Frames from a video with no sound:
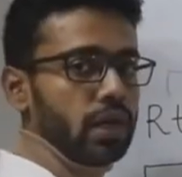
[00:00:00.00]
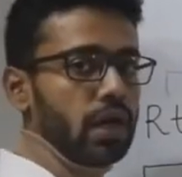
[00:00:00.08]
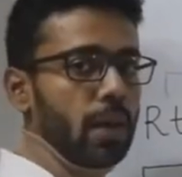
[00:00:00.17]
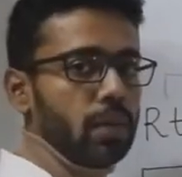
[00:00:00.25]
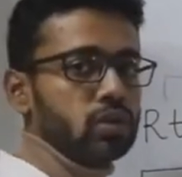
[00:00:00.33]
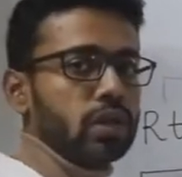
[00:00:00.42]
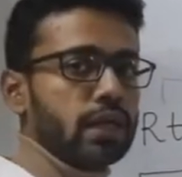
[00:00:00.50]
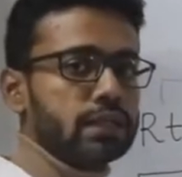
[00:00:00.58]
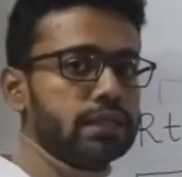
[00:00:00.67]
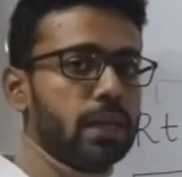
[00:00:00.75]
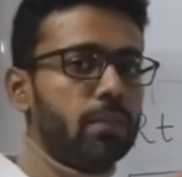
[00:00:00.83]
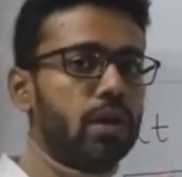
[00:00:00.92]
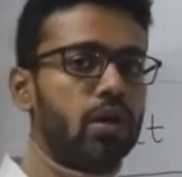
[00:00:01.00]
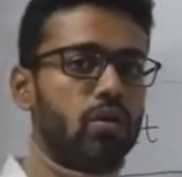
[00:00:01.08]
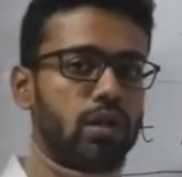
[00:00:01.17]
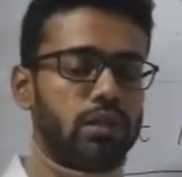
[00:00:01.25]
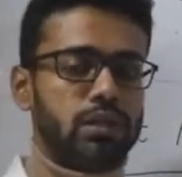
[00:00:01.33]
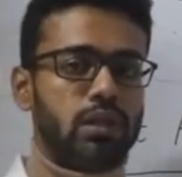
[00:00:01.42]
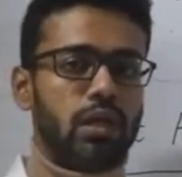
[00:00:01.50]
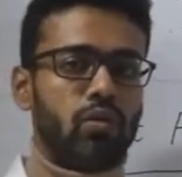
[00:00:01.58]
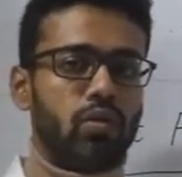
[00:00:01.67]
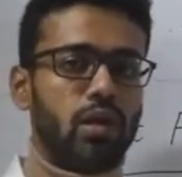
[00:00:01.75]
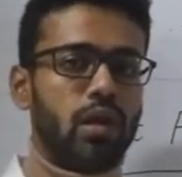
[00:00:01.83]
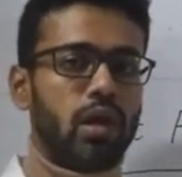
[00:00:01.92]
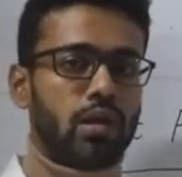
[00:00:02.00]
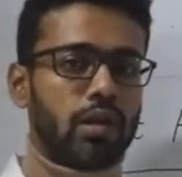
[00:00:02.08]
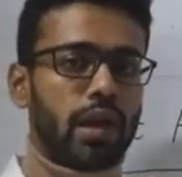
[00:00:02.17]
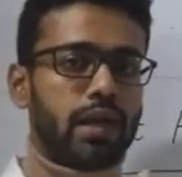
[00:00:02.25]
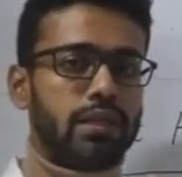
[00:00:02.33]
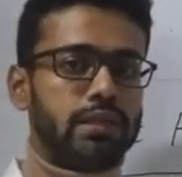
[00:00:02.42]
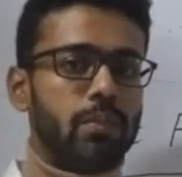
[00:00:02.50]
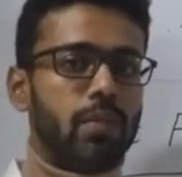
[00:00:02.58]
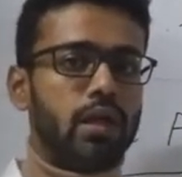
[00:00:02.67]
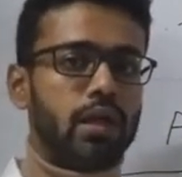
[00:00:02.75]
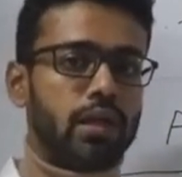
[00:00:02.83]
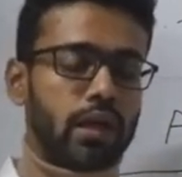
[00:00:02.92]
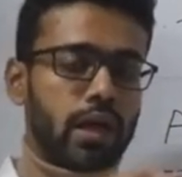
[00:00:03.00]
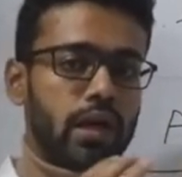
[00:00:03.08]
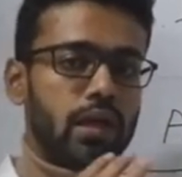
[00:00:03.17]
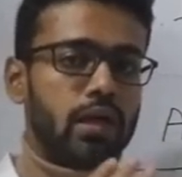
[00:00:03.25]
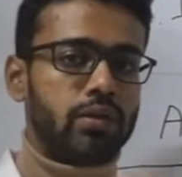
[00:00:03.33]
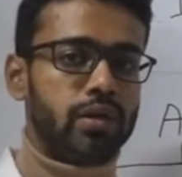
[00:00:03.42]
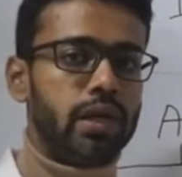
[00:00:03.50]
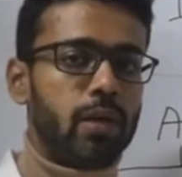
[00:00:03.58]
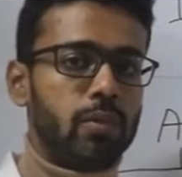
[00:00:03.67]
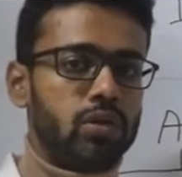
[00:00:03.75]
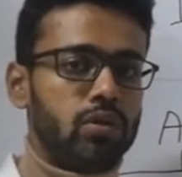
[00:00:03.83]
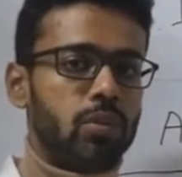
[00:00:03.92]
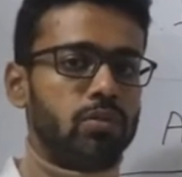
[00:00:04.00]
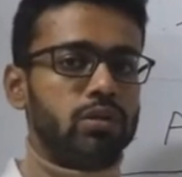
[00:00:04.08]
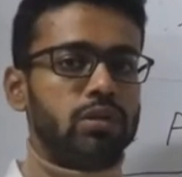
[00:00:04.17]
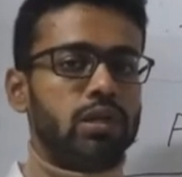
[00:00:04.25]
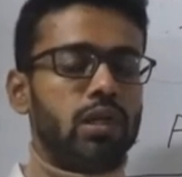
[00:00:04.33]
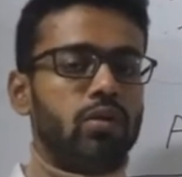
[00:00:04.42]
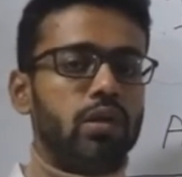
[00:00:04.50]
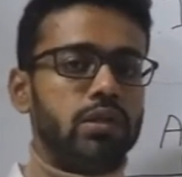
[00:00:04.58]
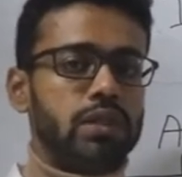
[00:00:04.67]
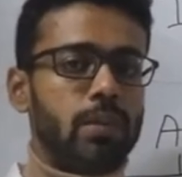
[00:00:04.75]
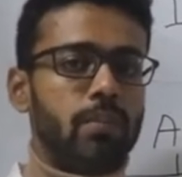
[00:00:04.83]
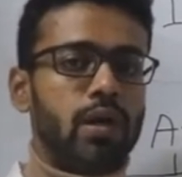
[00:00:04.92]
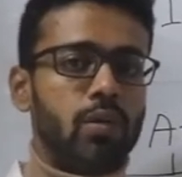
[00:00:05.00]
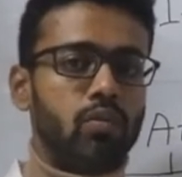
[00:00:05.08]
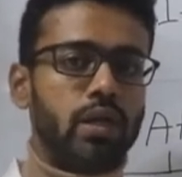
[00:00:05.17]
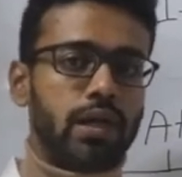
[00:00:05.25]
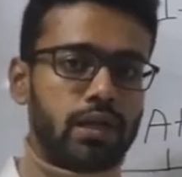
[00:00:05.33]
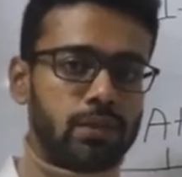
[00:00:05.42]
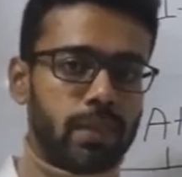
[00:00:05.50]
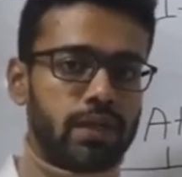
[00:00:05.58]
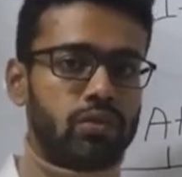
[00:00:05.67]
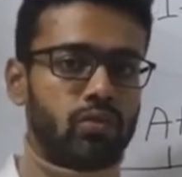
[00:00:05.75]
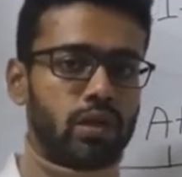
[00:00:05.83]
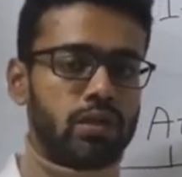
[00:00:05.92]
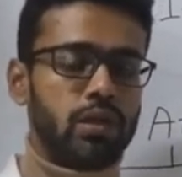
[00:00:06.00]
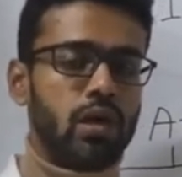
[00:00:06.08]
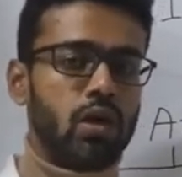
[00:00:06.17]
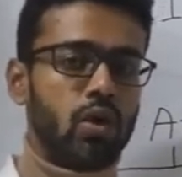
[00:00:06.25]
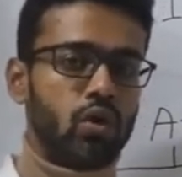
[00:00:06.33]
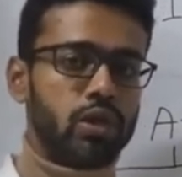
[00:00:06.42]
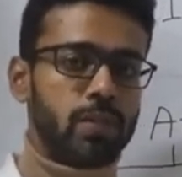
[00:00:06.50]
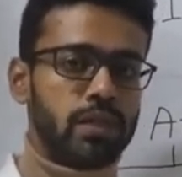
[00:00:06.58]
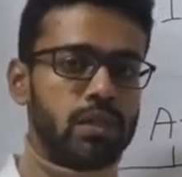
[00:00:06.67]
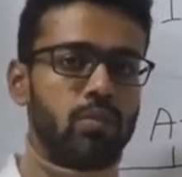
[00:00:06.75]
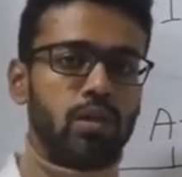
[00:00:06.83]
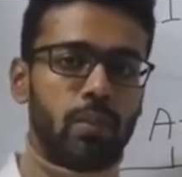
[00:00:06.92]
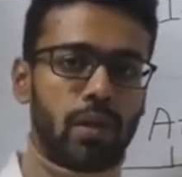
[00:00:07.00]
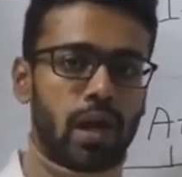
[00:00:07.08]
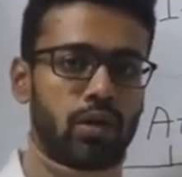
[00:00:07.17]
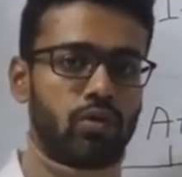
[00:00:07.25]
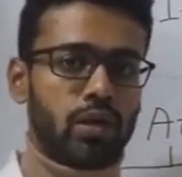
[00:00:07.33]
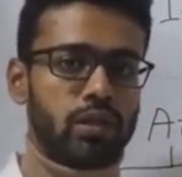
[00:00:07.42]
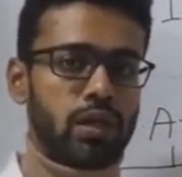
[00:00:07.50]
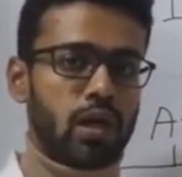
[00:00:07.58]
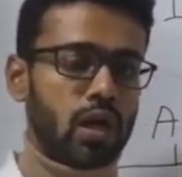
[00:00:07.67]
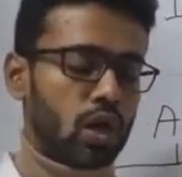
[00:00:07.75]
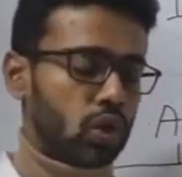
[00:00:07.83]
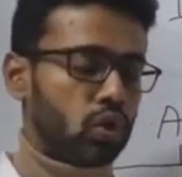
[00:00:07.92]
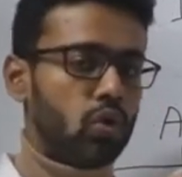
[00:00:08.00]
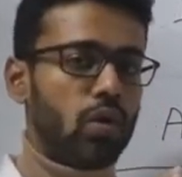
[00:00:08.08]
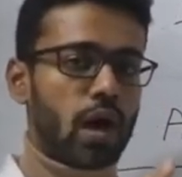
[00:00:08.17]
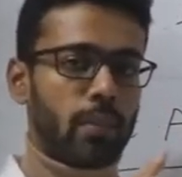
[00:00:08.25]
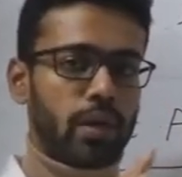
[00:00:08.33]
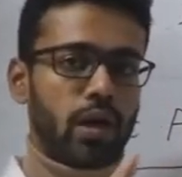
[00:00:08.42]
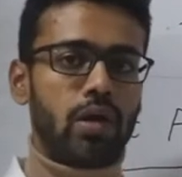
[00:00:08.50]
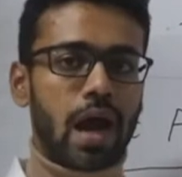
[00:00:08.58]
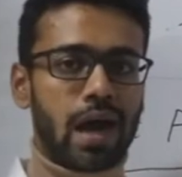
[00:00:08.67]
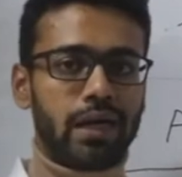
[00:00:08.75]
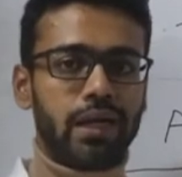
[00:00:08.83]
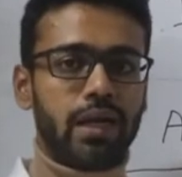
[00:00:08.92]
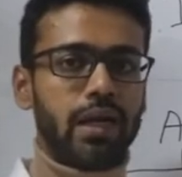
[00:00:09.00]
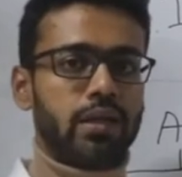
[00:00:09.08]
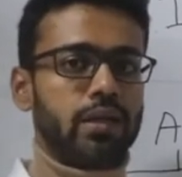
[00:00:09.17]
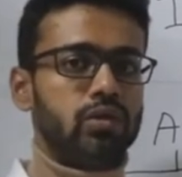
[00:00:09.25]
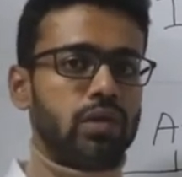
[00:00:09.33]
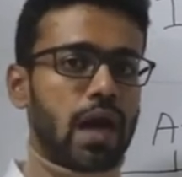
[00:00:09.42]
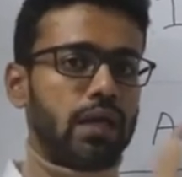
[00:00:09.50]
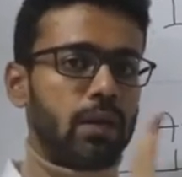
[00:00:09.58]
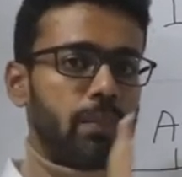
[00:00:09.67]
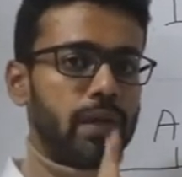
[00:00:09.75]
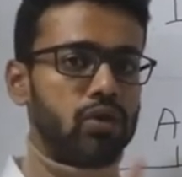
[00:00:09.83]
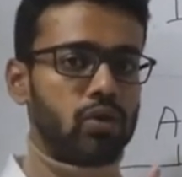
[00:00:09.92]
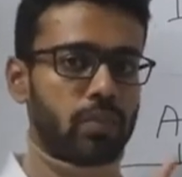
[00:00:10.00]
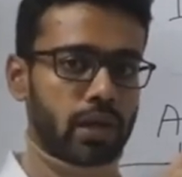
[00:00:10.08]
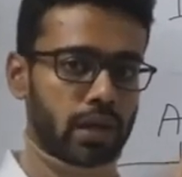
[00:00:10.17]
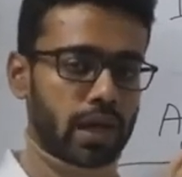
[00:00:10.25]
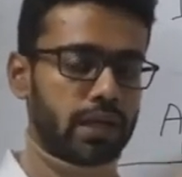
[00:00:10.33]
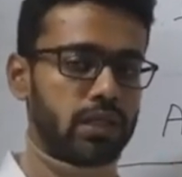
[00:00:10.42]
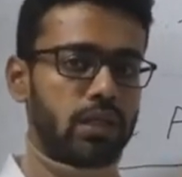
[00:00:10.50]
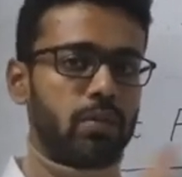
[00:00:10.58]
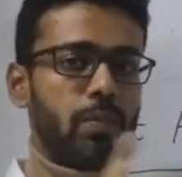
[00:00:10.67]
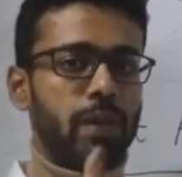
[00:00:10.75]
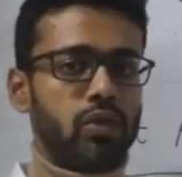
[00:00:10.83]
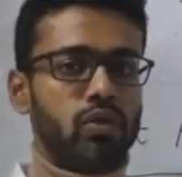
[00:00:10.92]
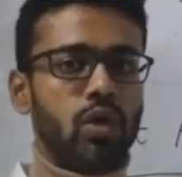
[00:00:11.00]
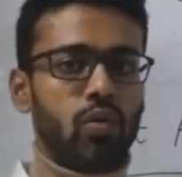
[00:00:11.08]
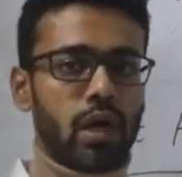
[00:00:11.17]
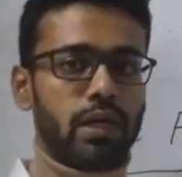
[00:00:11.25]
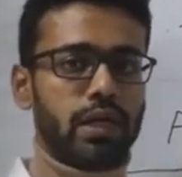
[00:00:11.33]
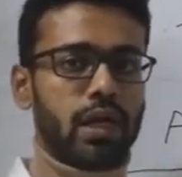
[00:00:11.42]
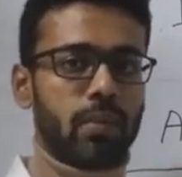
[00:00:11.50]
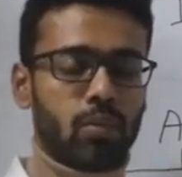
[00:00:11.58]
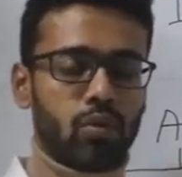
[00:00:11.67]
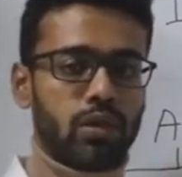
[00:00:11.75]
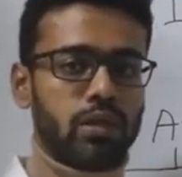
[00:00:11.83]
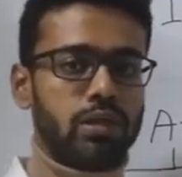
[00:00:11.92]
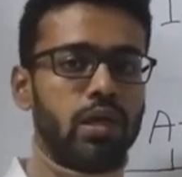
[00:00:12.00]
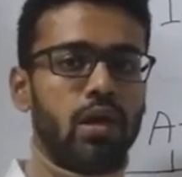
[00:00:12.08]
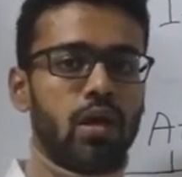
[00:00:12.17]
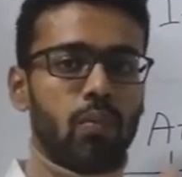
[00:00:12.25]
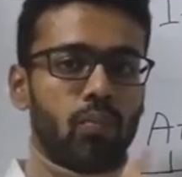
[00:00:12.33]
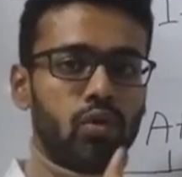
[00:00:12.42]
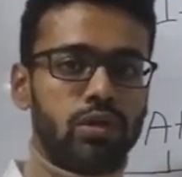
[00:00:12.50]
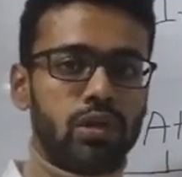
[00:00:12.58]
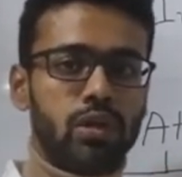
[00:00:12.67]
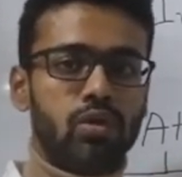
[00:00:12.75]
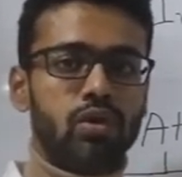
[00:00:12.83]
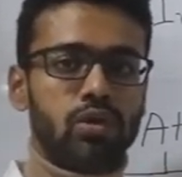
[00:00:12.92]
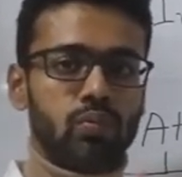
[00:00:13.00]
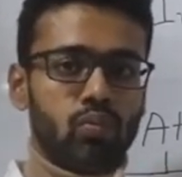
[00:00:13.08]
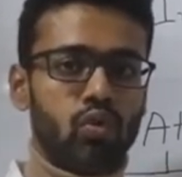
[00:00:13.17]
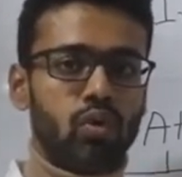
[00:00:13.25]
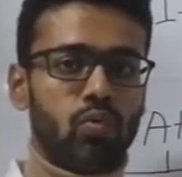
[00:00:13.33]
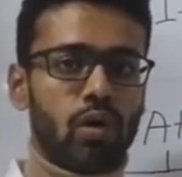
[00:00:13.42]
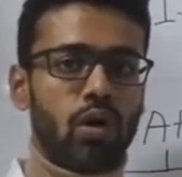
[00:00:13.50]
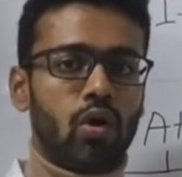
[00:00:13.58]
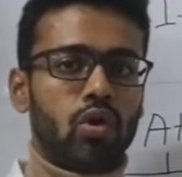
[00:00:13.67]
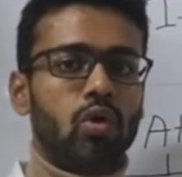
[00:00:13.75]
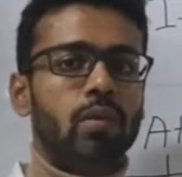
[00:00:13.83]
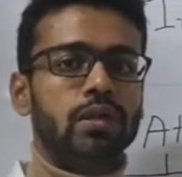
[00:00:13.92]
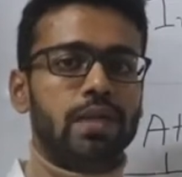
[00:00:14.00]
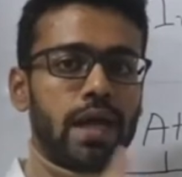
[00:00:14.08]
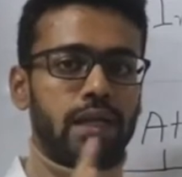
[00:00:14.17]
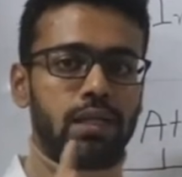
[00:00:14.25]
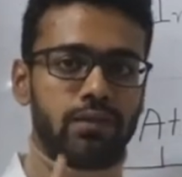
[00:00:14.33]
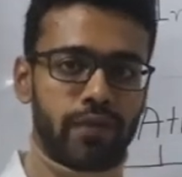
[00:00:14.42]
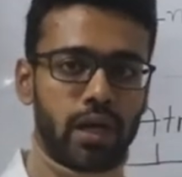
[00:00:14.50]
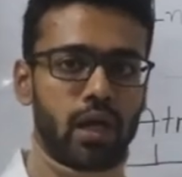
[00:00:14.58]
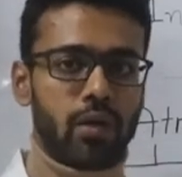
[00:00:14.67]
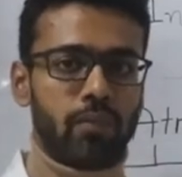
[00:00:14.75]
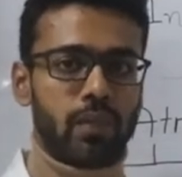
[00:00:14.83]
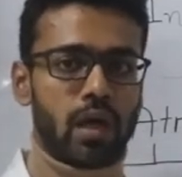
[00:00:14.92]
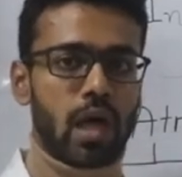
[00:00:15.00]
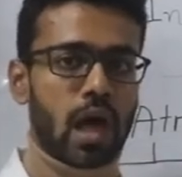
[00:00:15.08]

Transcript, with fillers: মধ্যে আমরা যদি একটা চেম্বারের কথা চিন্তা করি তাহলে একটা চেম্বার কি থাকে একটা থ্রি ডাইমেনশন আমরা যদি চিন্তা করি চেম্বারের মধ্যে একটা স্পেস রয়েছে ওই স্পেসের মধ্যে ব্লাড রয়েছে তো আমরা এখন হার্টের ক্ষেত্রে যদি হার্টের পেছন মানে রাইট অ্যাট্রিয়ামের পেছনের ওয়ালটাকে আমরা বলতেছি পোস্টেরিয়র স্মুথ ওয়াল অথবা সাইনাস ভেনেরাম